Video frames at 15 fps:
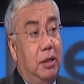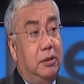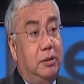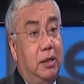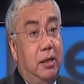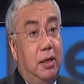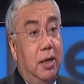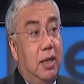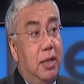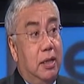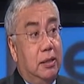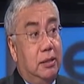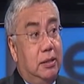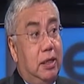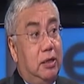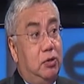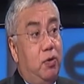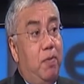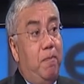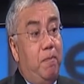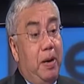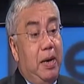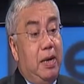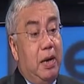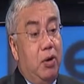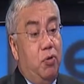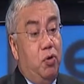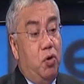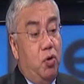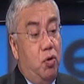decir si eso implica
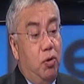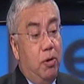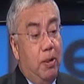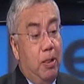o no